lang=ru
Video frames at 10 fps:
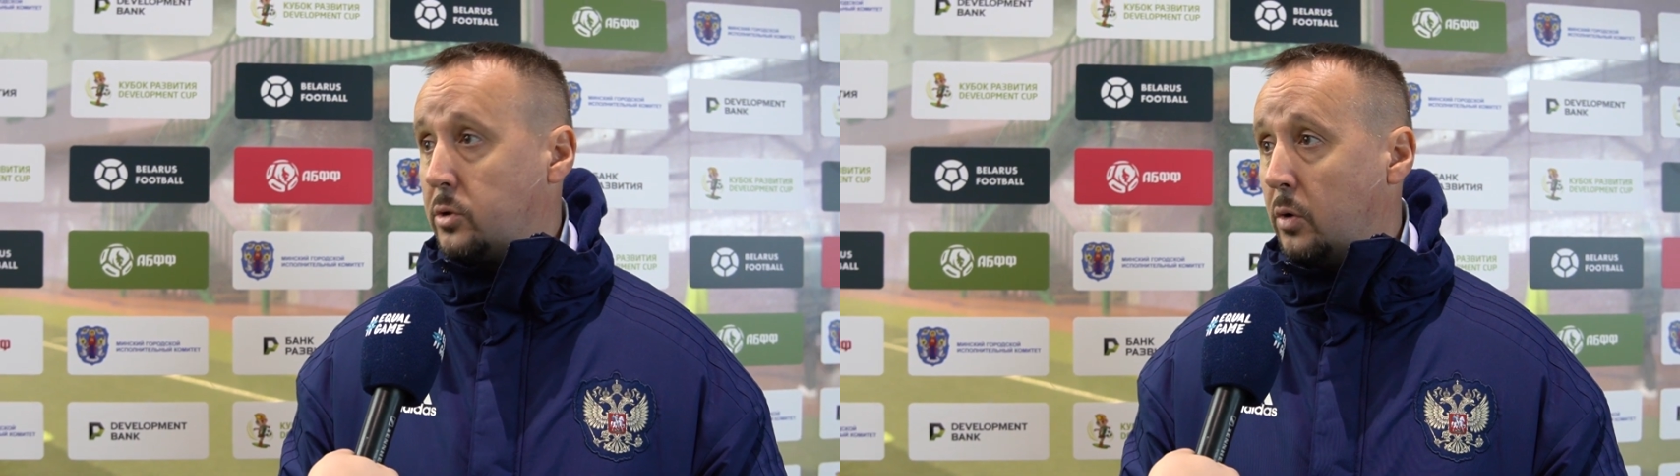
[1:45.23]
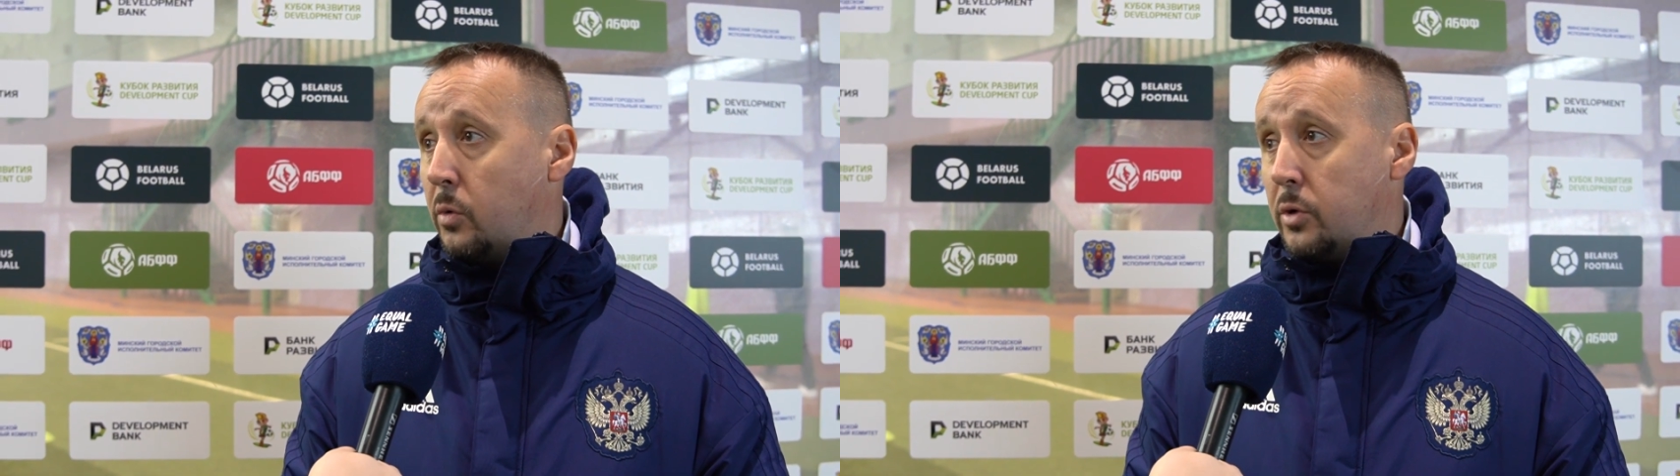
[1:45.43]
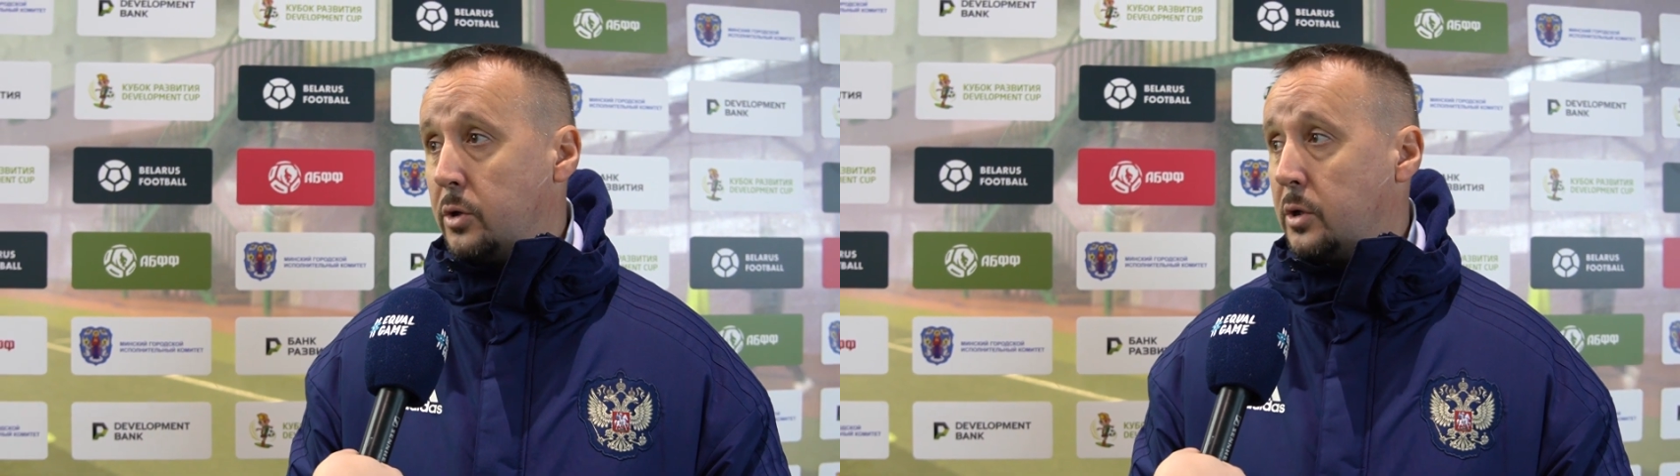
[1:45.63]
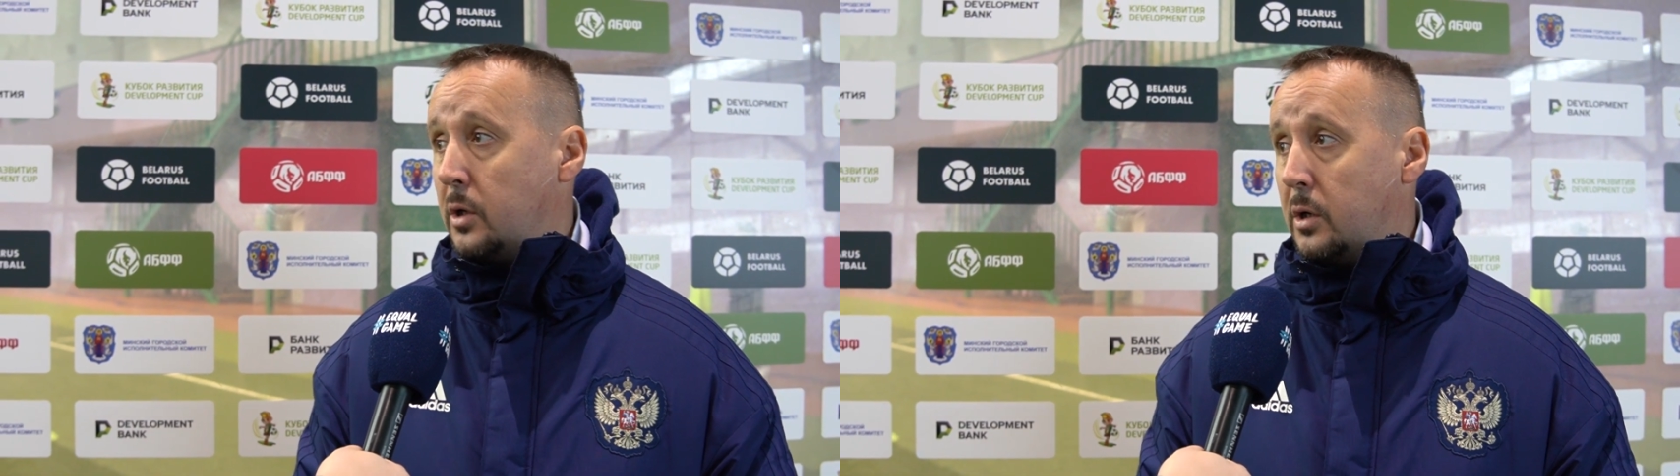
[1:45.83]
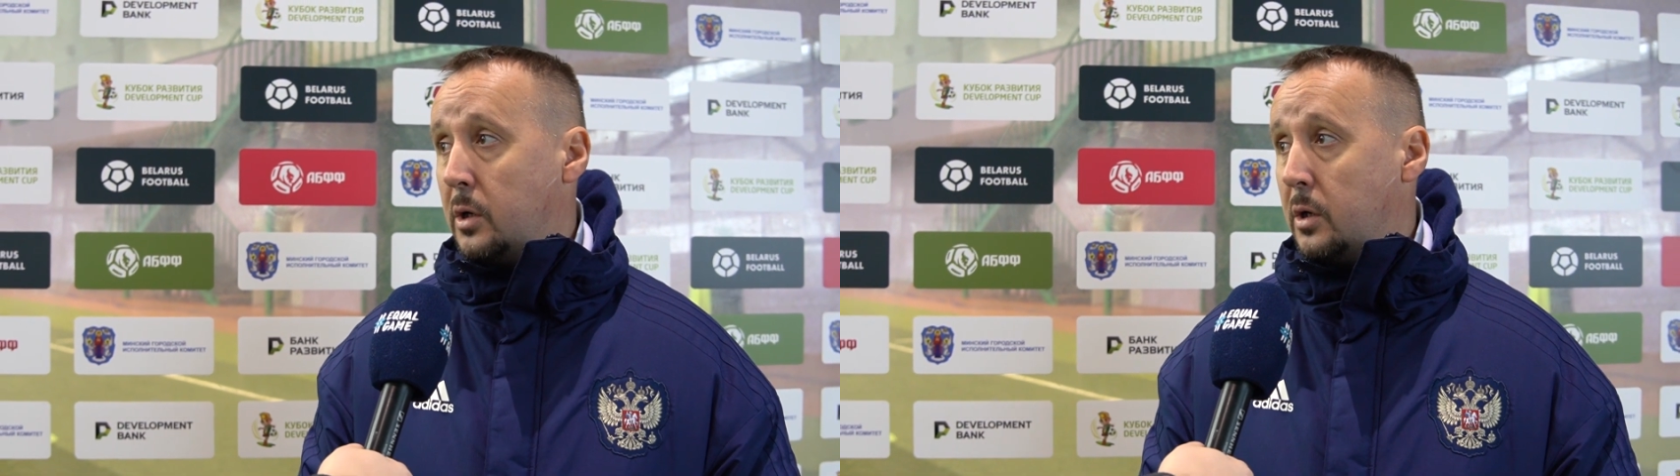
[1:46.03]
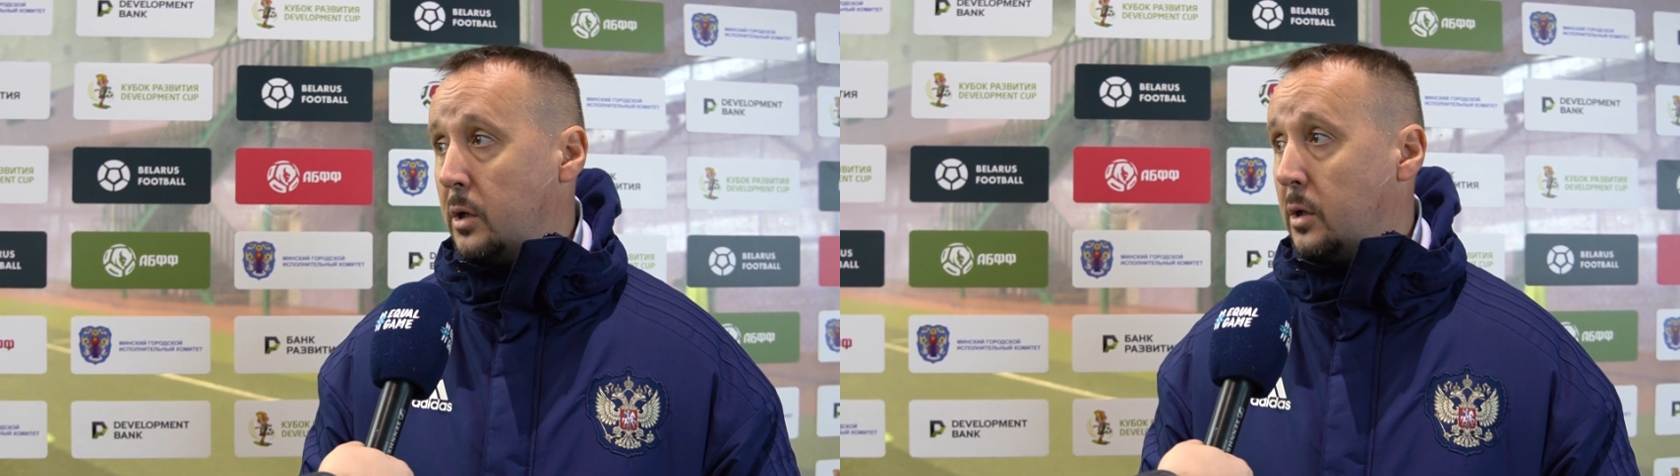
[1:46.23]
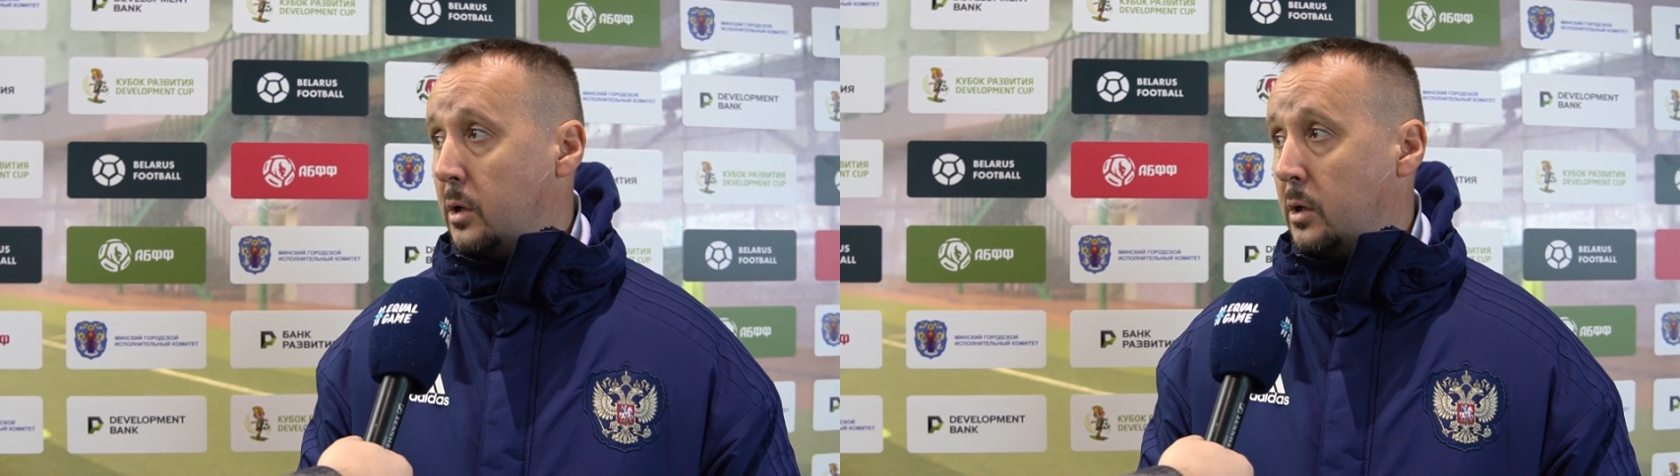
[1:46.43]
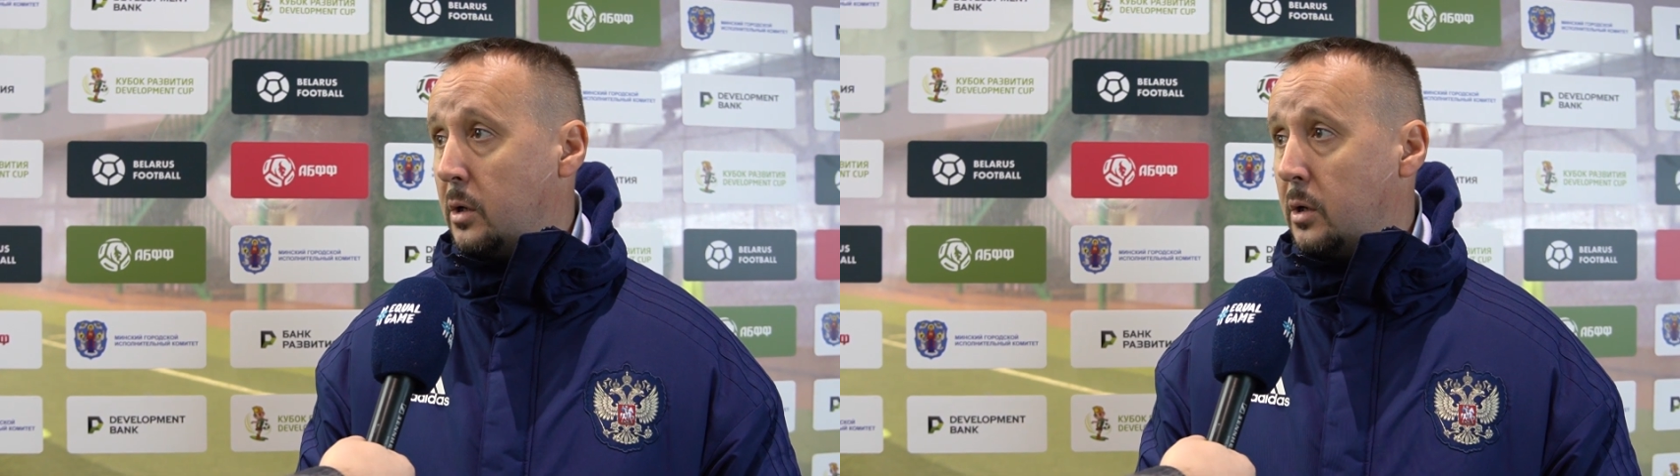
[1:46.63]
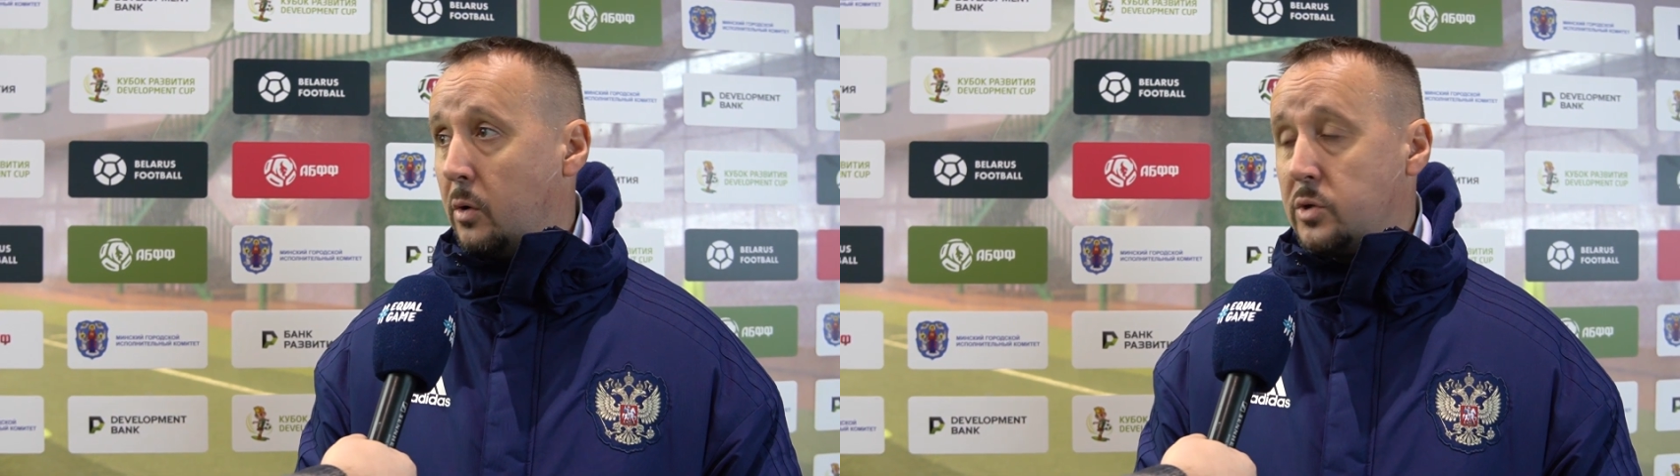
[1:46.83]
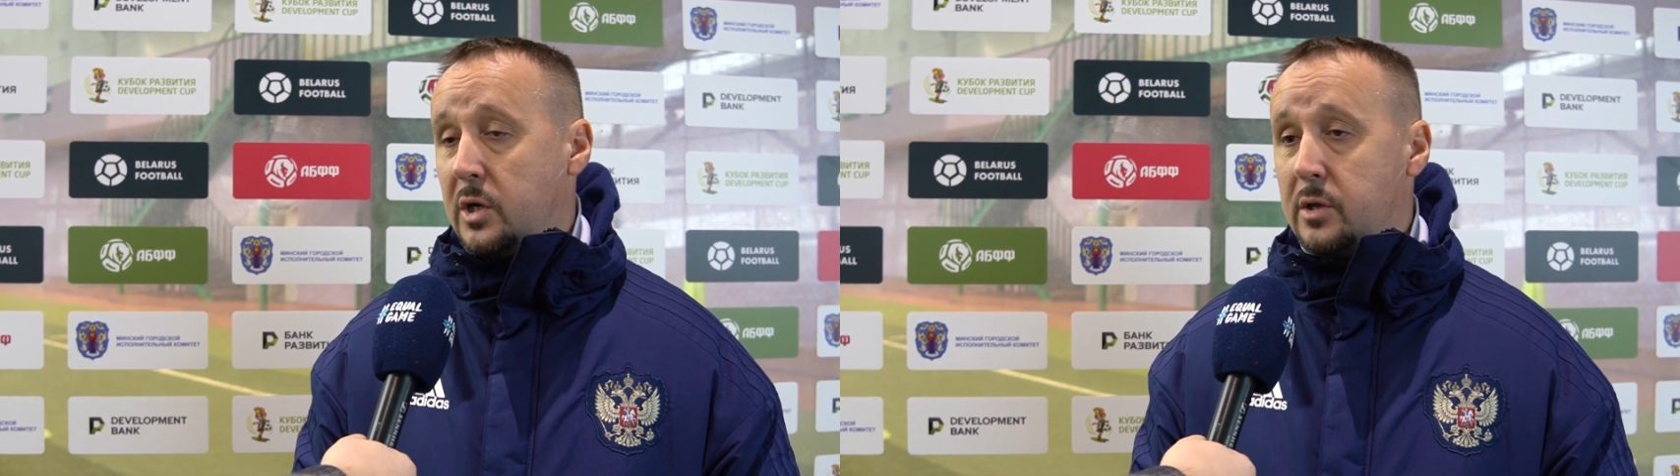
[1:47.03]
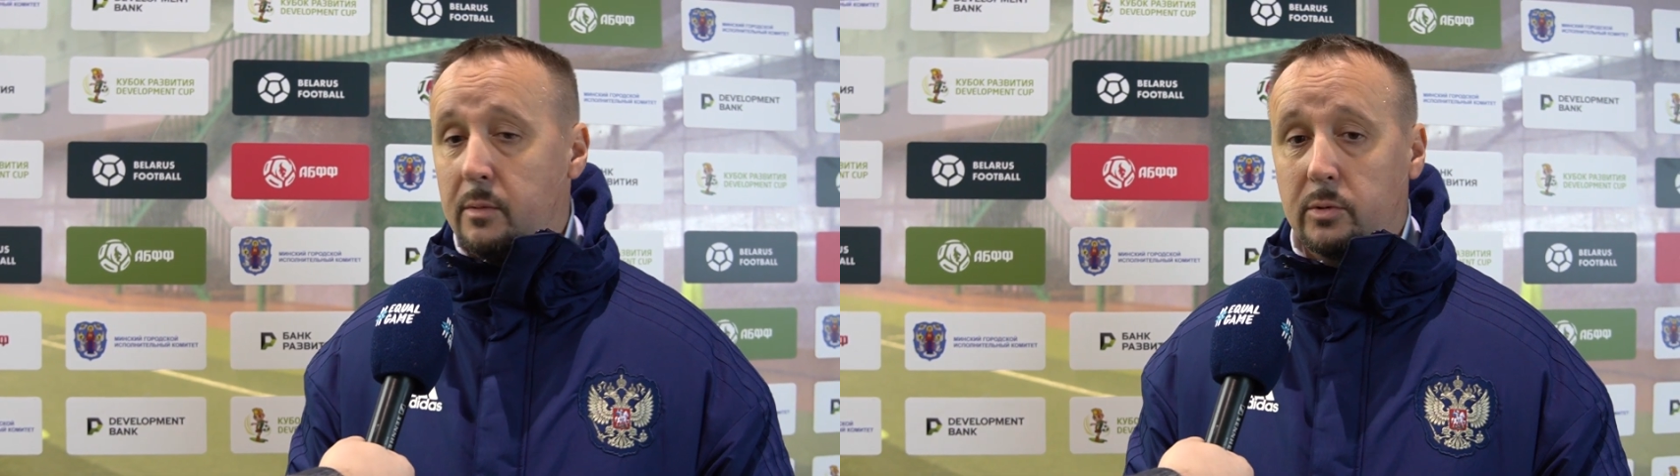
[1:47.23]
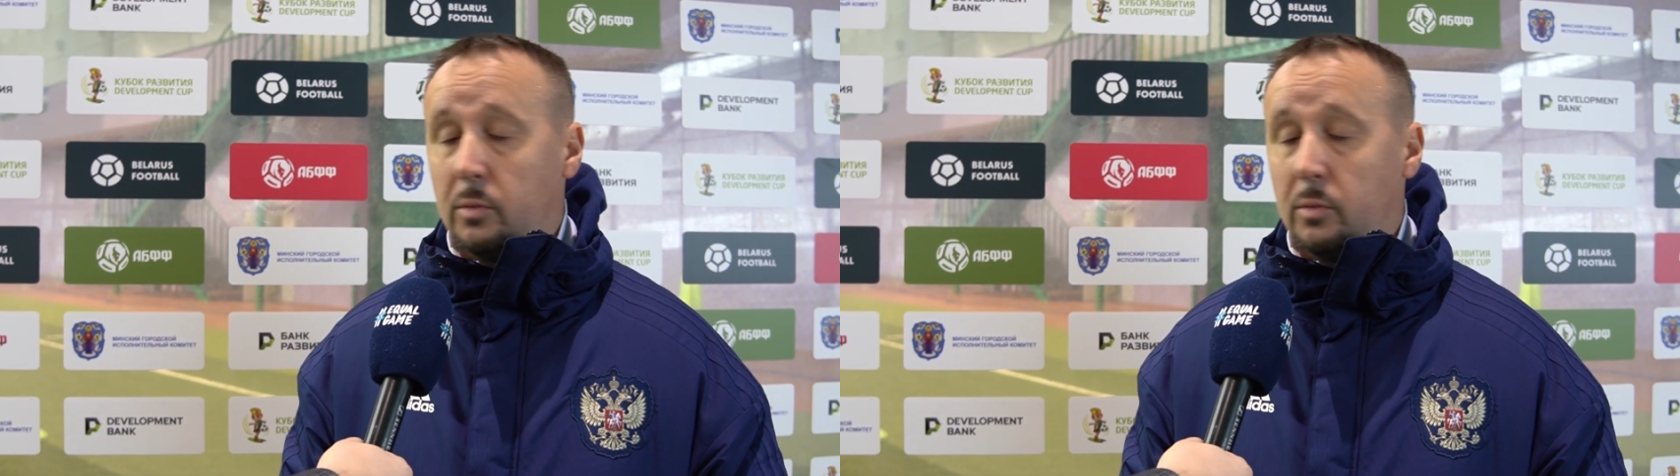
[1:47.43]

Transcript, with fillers: кто будет аутсайдером,